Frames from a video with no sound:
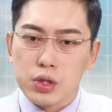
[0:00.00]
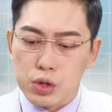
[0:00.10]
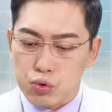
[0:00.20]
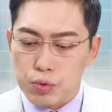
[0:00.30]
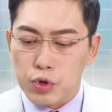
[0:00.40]
的
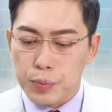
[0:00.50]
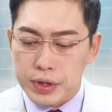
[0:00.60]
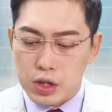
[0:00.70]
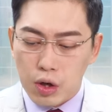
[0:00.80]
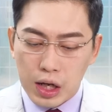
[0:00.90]
所罗
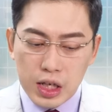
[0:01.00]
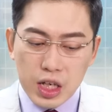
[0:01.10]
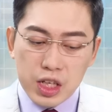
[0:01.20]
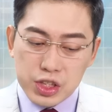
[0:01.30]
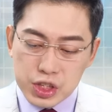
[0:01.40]
门的话，
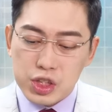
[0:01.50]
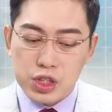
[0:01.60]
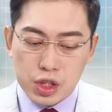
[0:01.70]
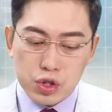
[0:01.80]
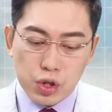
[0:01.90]
其实
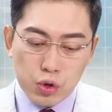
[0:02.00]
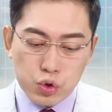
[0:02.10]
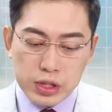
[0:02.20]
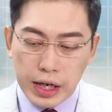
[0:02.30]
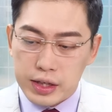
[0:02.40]
那时候
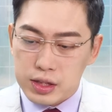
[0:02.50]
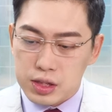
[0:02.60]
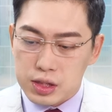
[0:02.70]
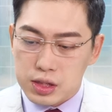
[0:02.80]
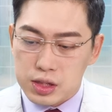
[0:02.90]
就在
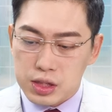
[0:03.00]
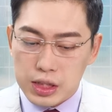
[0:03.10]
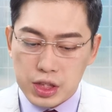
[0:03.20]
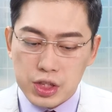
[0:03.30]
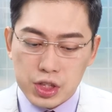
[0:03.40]
在
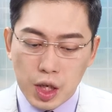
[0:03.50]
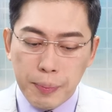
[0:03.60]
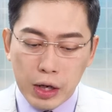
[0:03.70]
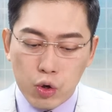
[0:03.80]
接近一百